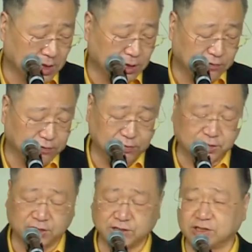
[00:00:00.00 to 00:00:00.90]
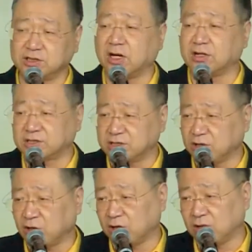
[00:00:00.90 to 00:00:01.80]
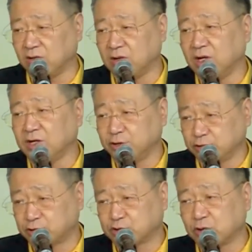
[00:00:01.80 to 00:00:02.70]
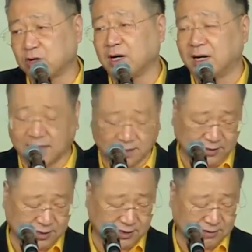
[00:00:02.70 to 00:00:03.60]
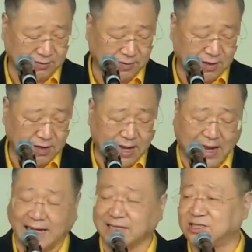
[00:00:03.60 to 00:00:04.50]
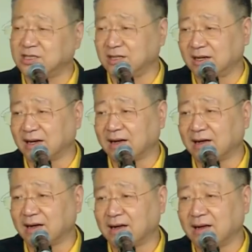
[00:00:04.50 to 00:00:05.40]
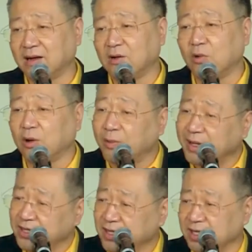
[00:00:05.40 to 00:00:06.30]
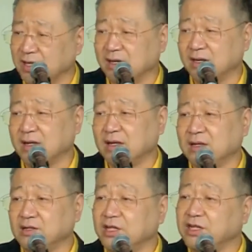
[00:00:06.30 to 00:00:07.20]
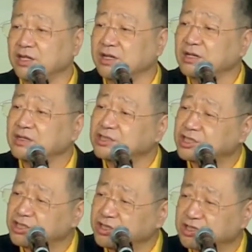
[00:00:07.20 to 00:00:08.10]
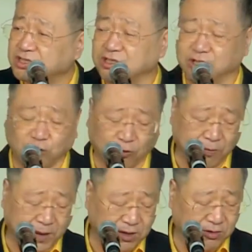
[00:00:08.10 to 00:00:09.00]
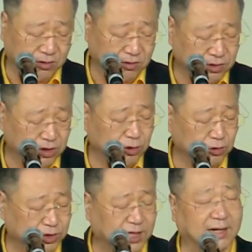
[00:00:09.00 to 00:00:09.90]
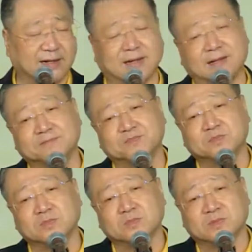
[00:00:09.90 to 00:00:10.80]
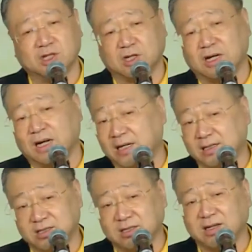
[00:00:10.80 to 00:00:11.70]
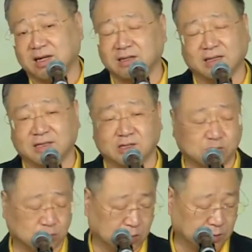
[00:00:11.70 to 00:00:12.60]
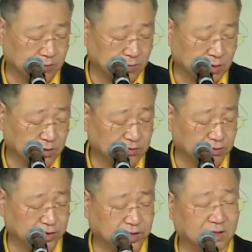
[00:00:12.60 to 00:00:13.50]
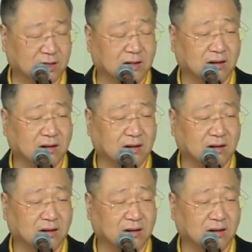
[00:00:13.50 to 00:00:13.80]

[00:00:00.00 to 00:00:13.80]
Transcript: 父亲知道之后就说：“儿子，孩子啊，我问你，你妻子有没有优点呢？”这个儿子冷冷地说：“父亲啊，